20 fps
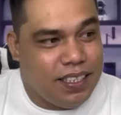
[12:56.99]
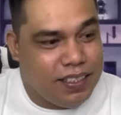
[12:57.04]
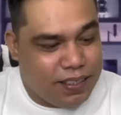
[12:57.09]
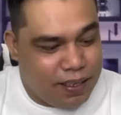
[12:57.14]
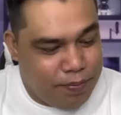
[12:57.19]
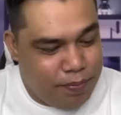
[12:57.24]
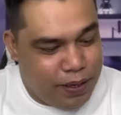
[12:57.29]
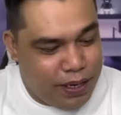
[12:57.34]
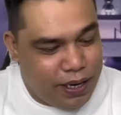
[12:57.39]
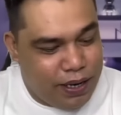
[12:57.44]

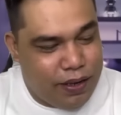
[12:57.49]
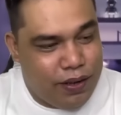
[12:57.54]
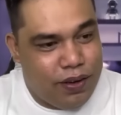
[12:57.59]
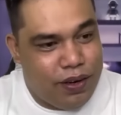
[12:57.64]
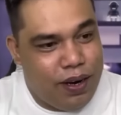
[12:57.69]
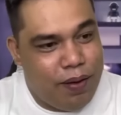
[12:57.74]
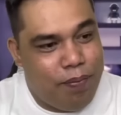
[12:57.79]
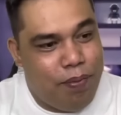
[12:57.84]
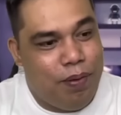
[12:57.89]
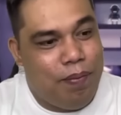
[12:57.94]
Sasabihin
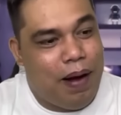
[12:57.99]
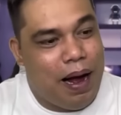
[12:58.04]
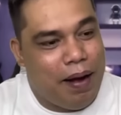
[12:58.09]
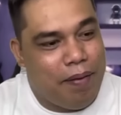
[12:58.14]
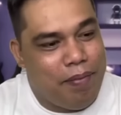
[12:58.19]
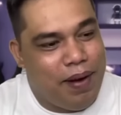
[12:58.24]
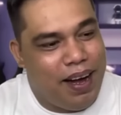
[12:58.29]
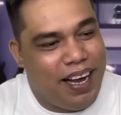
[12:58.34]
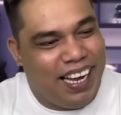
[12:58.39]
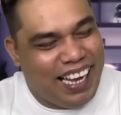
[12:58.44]
nyo na
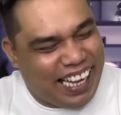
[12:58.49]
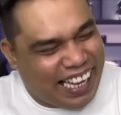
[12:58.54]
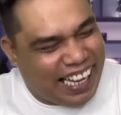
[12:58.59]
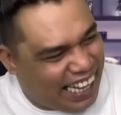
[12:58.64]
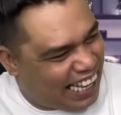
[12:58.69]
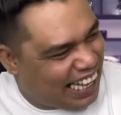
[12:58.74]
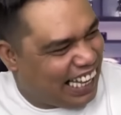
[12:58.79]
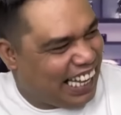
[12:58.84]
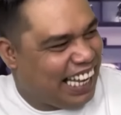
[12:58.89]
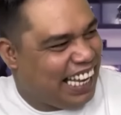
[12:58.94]
bumaba.
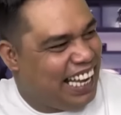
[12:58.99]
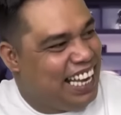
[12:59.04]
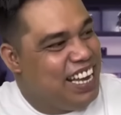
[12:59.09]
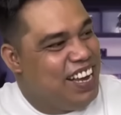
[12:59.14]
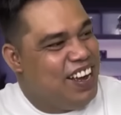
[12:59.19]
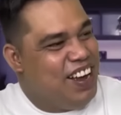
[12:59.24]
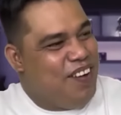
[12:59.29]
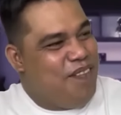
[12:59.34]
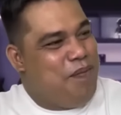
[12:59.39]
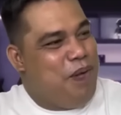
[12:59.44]

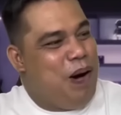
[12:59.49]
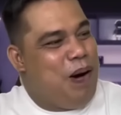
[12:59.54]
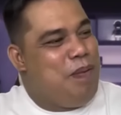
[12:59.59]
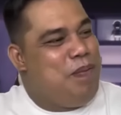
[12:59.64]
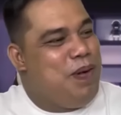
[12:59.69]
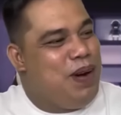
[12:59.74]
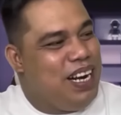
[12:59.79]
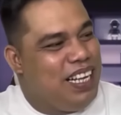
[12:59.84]
Bobo